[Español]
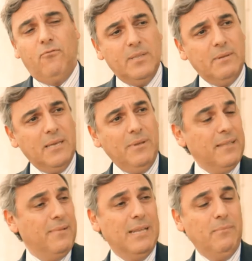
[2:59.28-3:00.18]
fundamentalmente
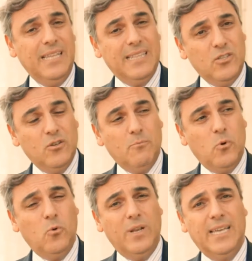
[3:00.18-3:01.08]
también la administración
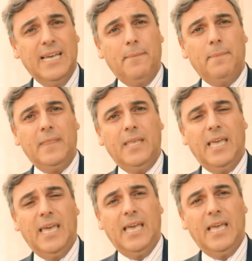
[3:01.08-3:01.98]
pública.
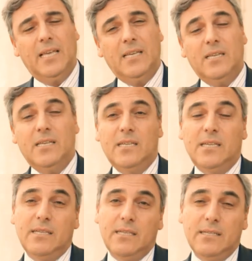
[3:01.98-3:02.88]
Eh,
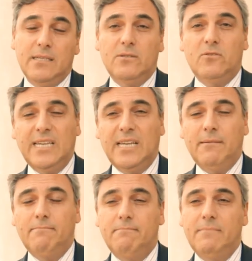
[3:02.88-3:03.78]
o sea que
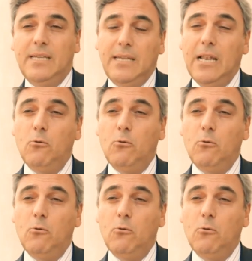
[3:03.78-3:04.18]
y el